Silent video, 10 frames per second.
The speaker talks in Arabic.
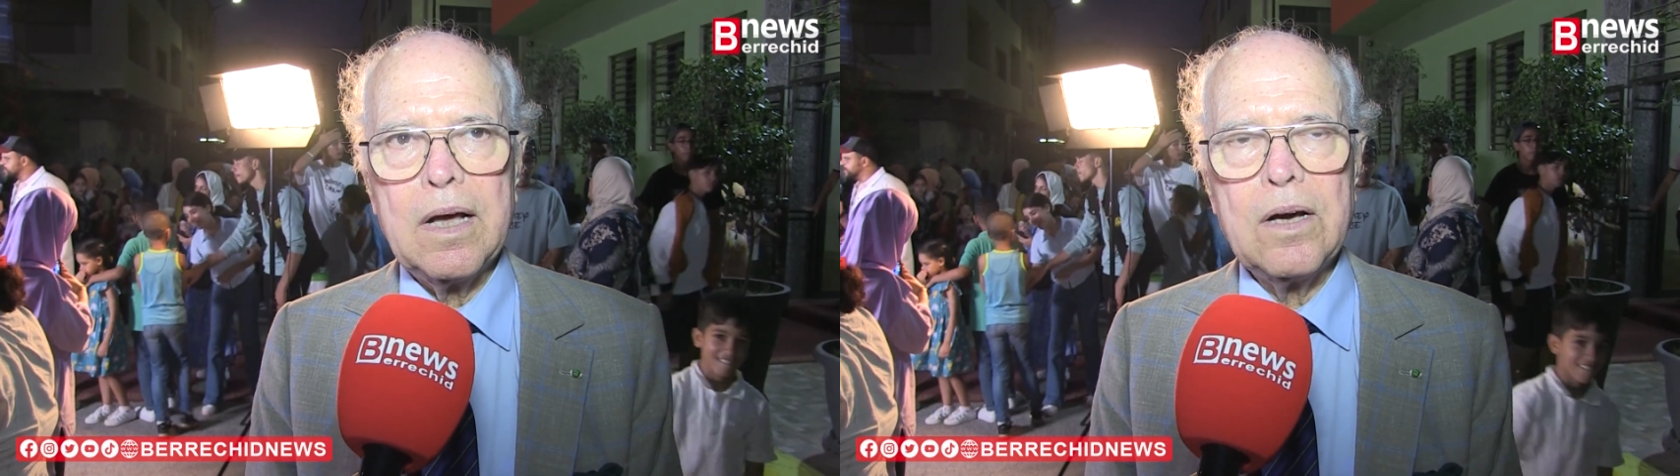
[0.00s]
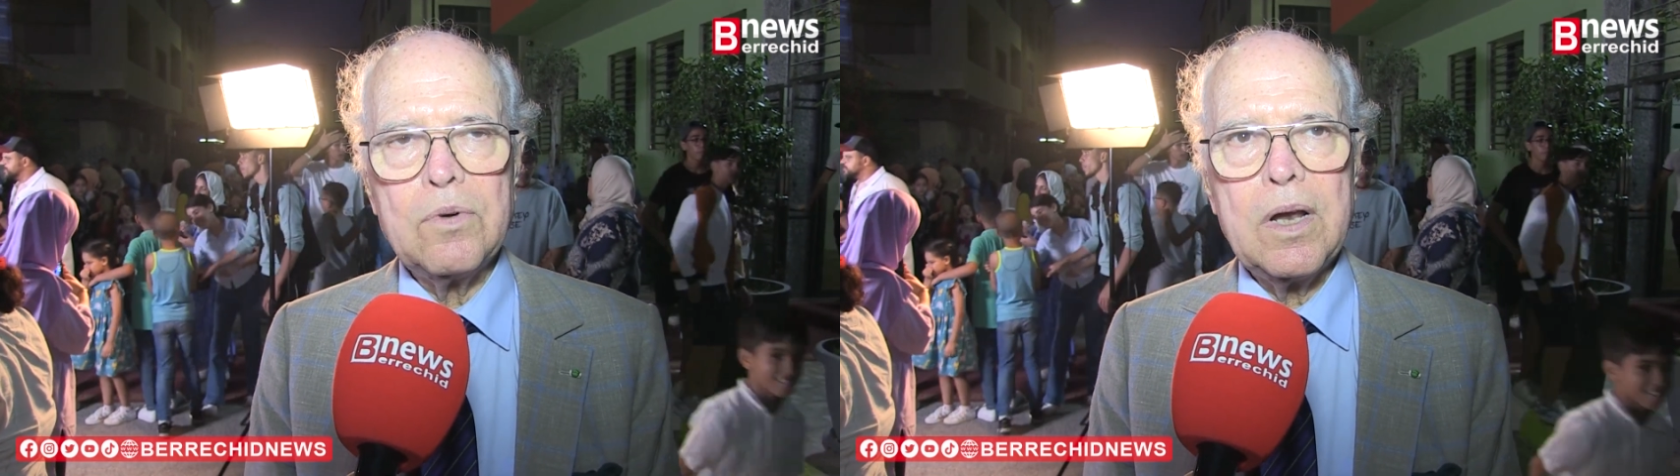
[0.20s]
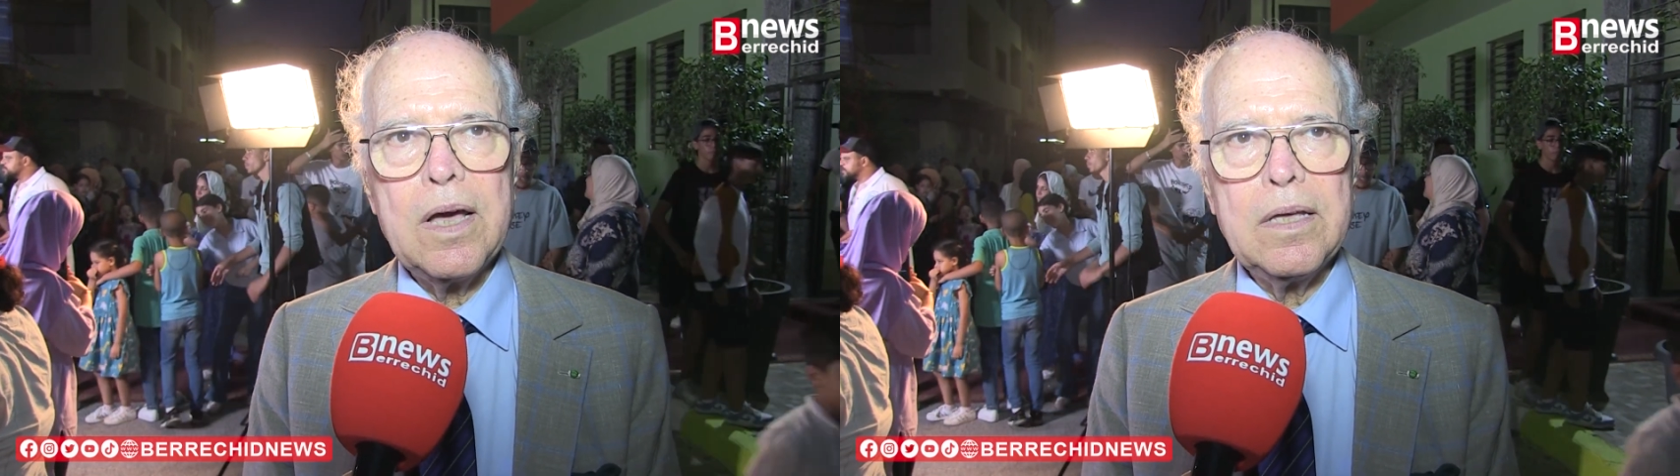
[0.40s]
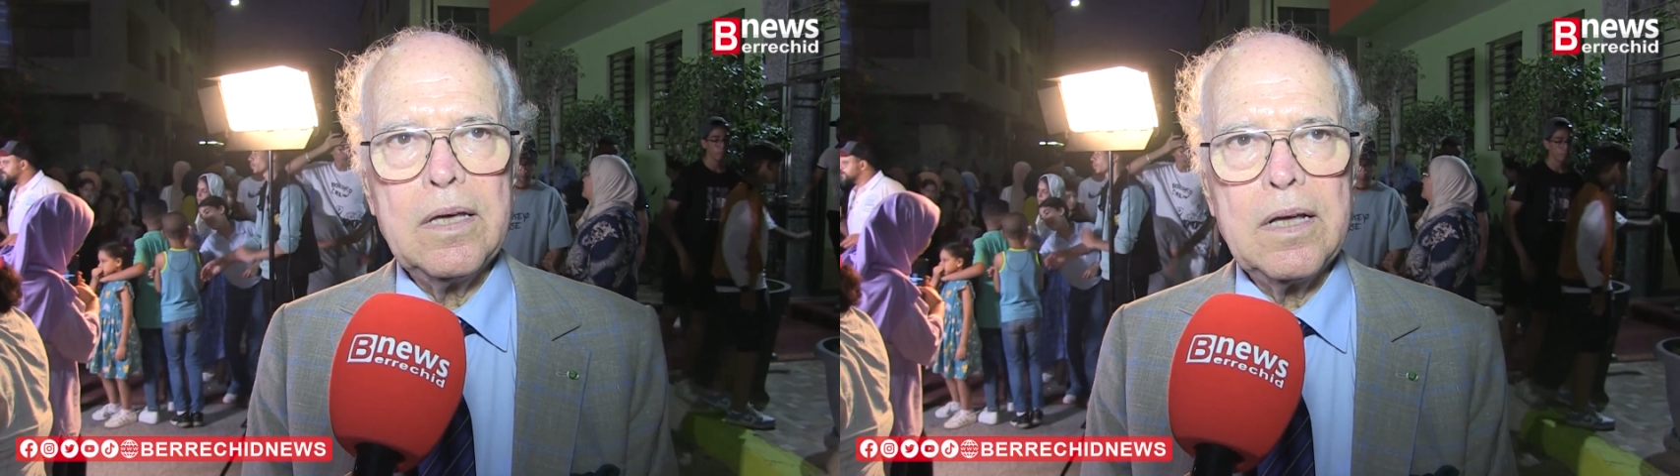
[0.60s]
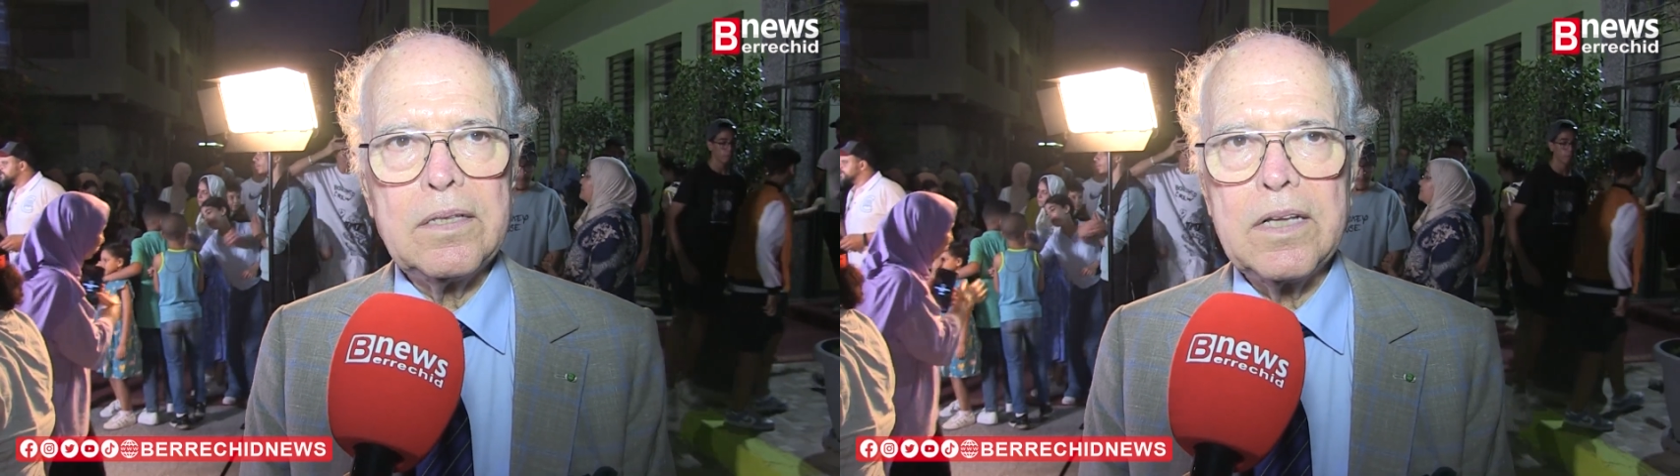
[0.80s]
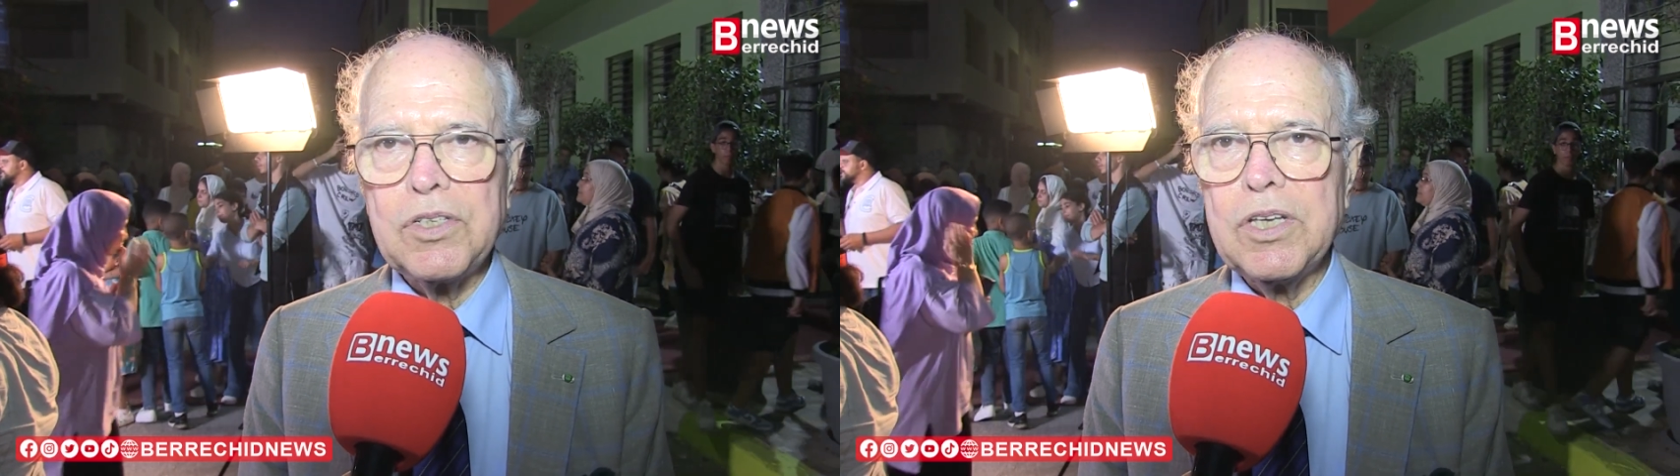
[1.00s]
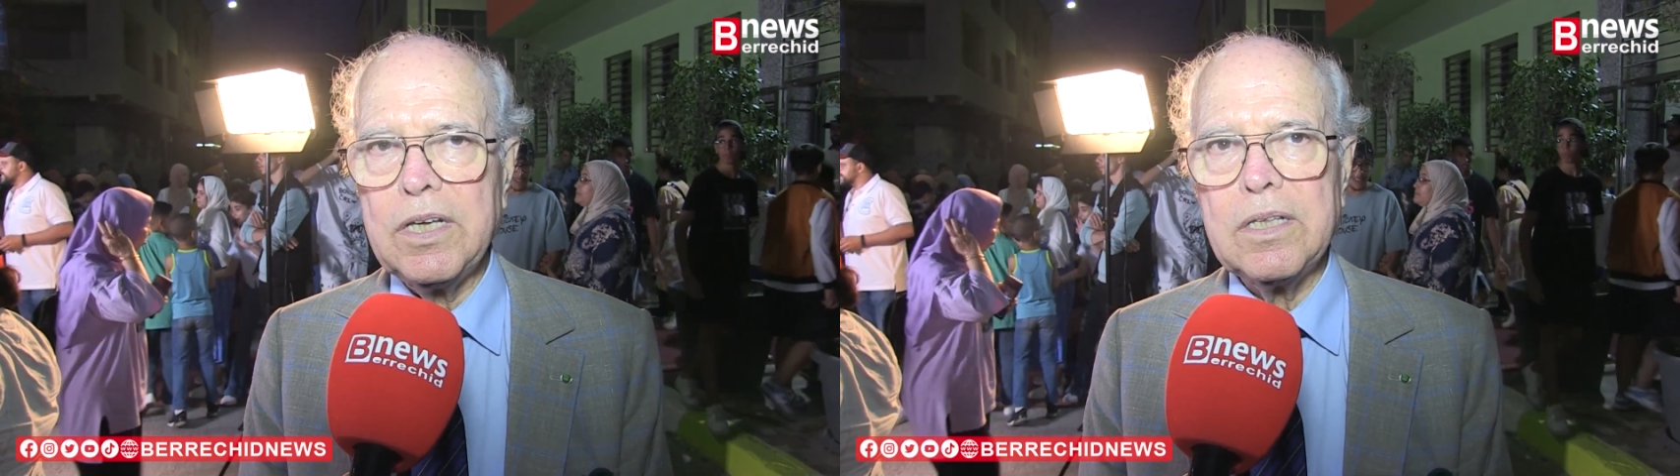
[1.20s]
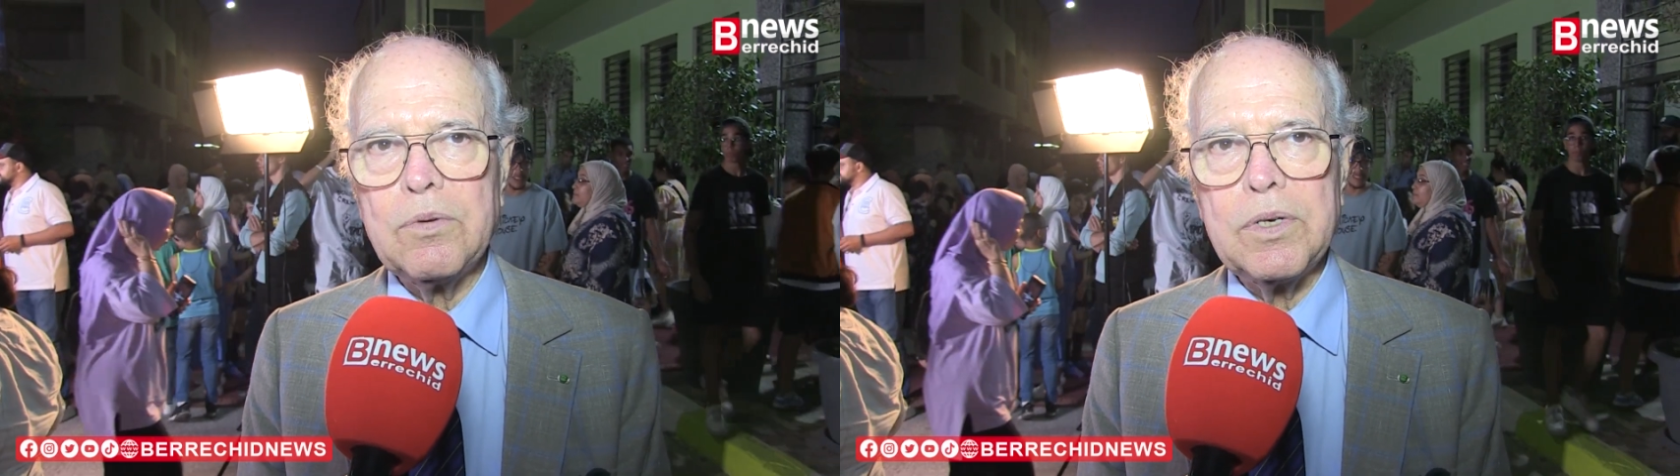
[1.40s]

هؤلاء الناجحين